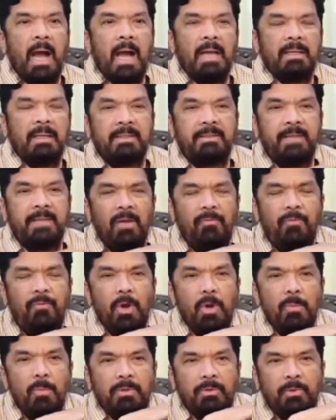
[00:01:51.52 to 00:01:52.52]
అతను సెల్
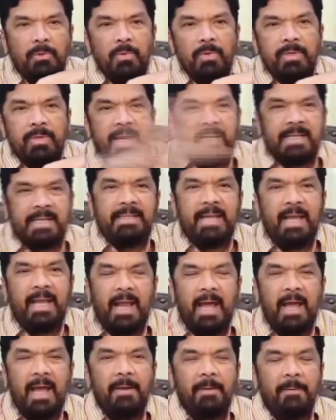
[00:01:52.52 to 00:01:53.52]
ఫోన్ మొత్తం క్యాన్సిల్ చేయాలా